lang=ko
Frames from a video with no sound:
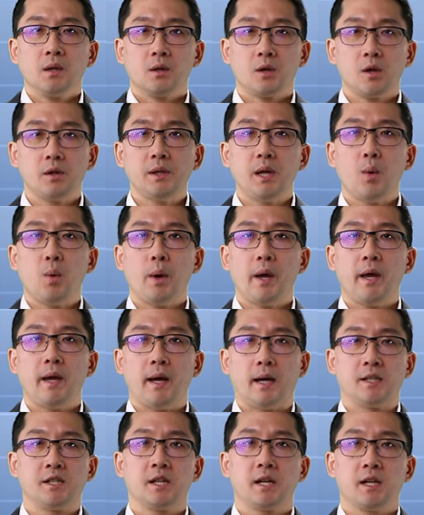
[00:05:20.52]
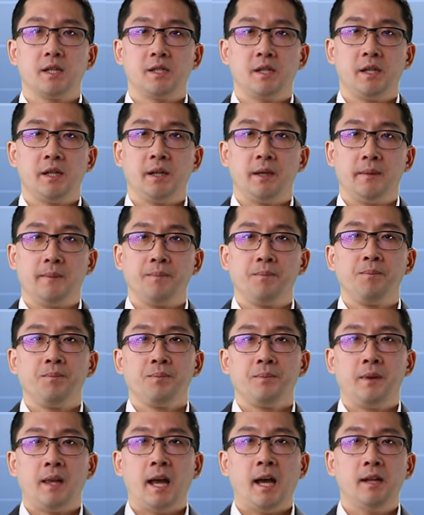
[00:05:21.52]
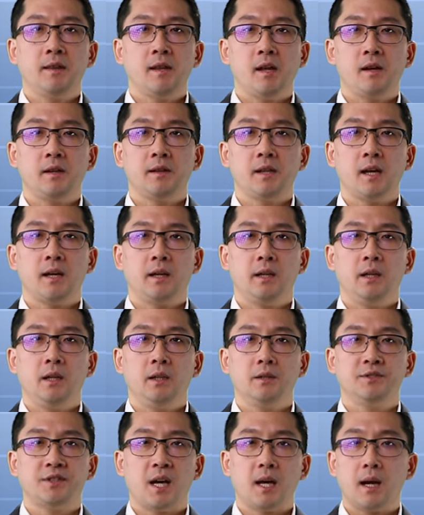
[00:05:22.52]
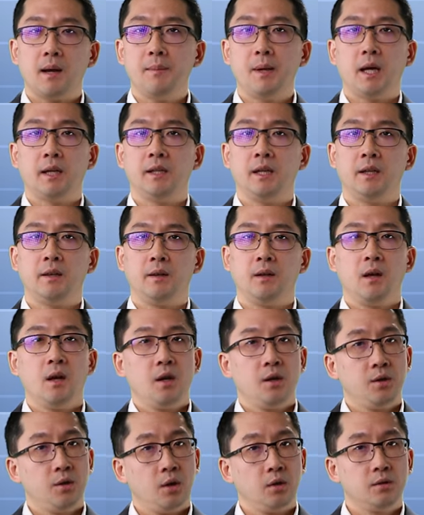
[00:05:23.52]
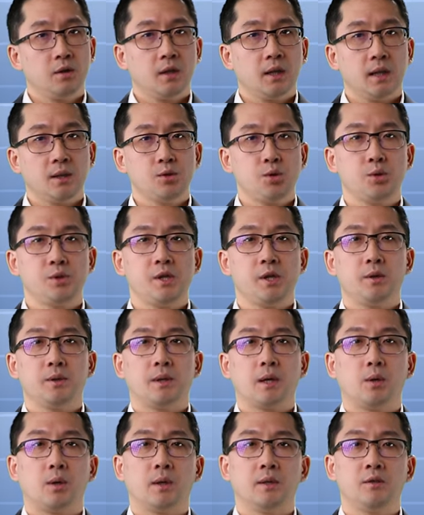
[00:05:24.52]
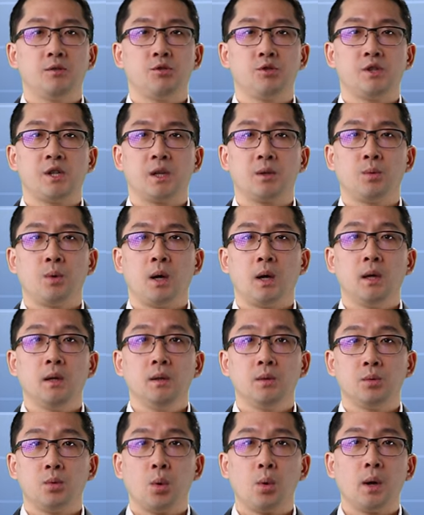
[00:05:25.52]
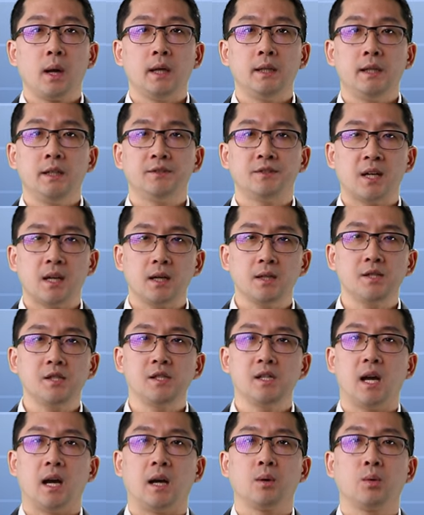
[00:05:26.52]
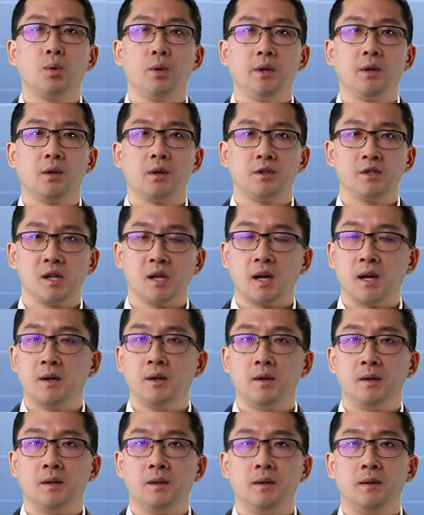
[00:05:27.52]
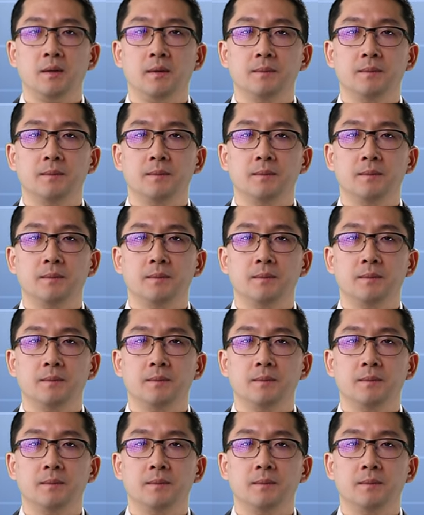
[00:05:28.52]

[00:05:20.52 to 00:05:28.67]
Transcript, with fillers: 그런데 왜 아직까지 네안데르탈인이 사람이 아닌 열등한 존재였다고 하는 주장과 논란이 사라지지 않고 있는 것일까요?